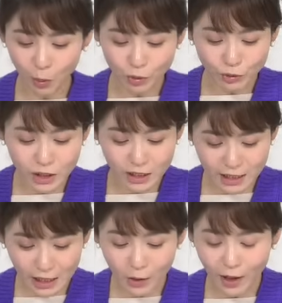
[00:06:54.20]
그걸 눈치를
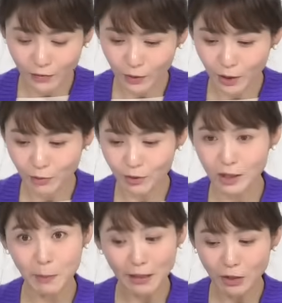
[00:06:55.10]
챈 것 같더라고요.
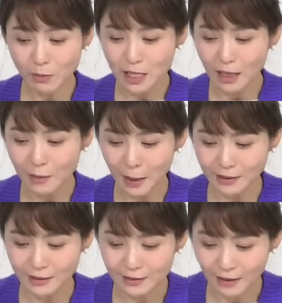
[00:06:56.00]
이 팬덤상을
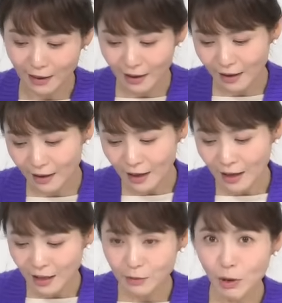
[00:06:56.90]
받을 때,
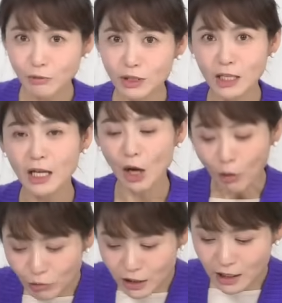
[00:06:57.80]
이명웅 씨가
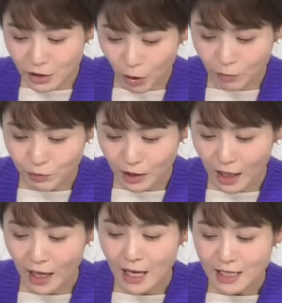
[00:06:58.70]
영웅시대
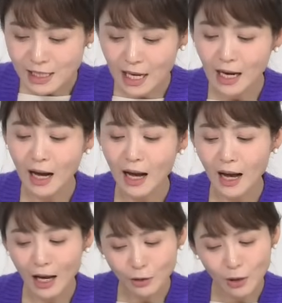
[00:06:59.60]
덕분에 제가
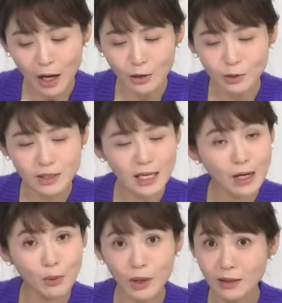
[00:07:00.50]
하루하루를
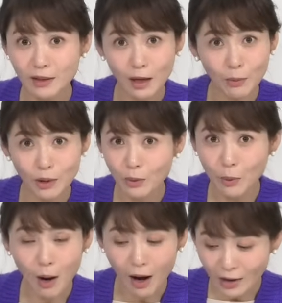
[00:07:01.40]
살고 있다고
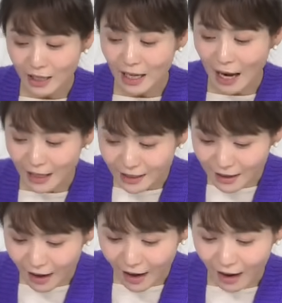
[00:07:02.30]
해도 과언이
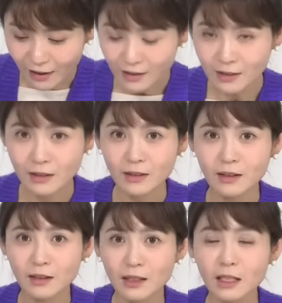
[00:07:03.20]
아니다.
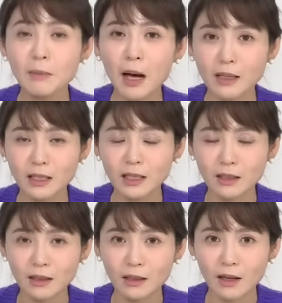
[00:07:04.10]
이
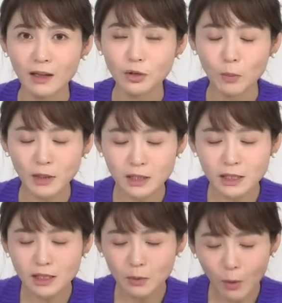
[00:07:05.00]
말이 정말 진심이